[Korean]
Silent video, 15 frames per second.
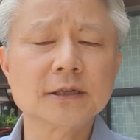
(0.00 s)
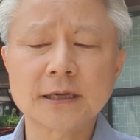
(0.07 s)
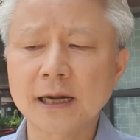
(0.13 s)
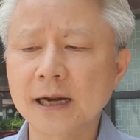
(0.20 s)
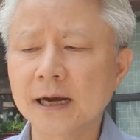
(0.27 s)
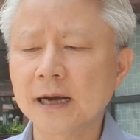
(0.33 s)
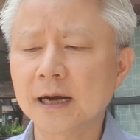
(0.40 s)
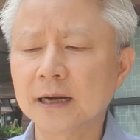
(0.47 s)

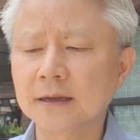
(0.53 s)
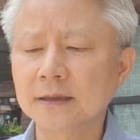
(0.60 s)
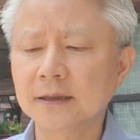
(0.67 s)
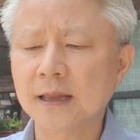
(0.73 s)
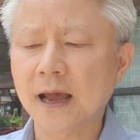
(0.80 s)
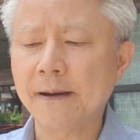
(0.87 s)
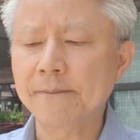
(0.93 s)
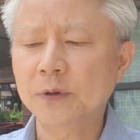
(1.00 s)
사랑하는
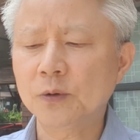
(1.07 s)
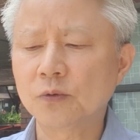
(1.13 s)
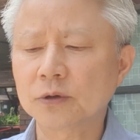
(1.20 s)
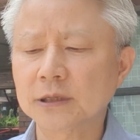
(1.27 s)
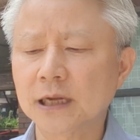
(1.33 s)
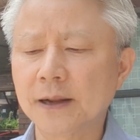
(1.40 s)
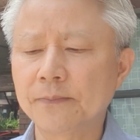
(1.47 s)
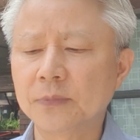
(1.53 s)

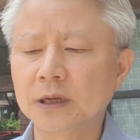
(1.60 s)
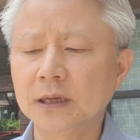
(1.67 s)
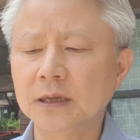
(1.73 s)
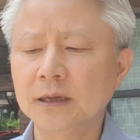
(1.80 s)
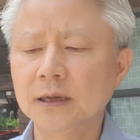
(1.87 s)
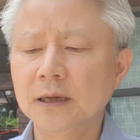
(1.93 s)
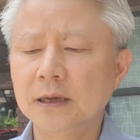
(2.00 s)
대한민국 사람들이